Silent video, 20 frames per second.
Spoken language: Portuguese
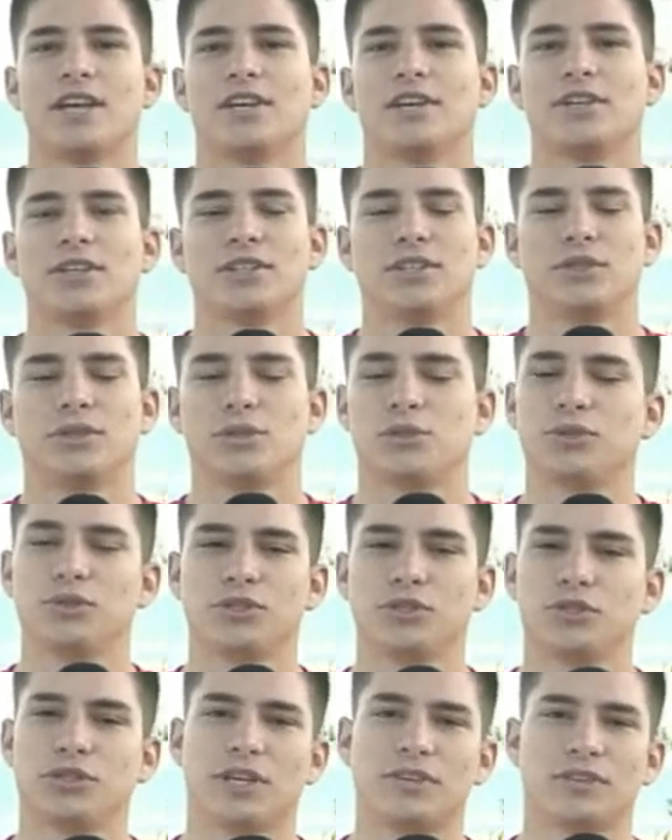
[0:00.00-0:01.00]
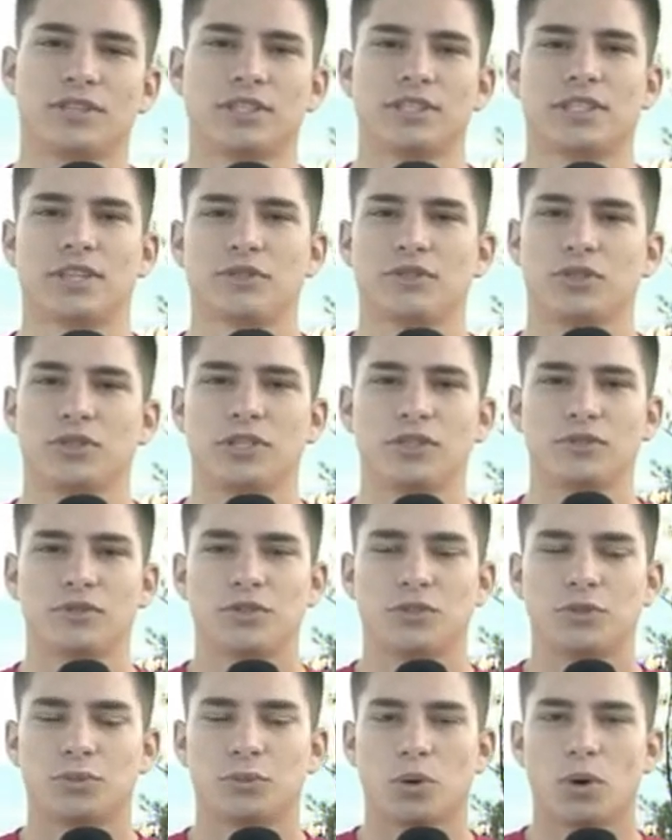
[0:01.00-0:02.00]
É, todo dia eu tava tava jogando
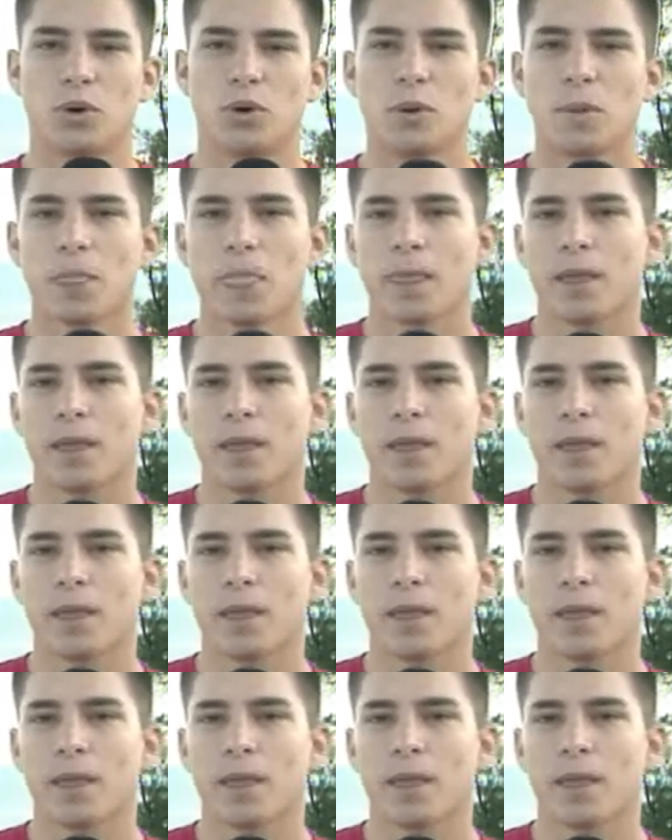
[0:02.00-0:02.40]
futebol.